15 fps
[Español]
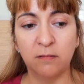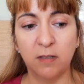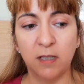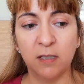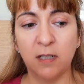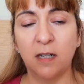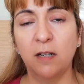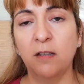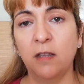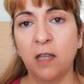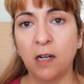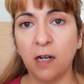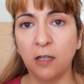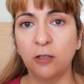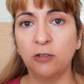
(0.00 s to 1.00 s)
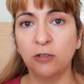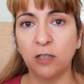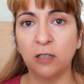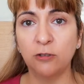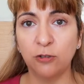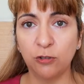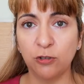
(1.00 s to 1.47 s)
estar encerrado
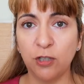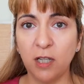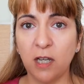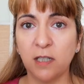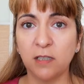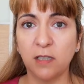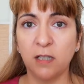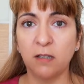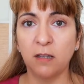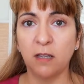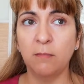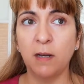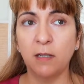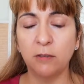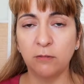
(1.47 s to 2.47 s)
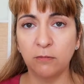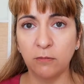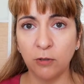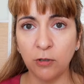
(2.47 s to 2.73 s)
tantos días y encima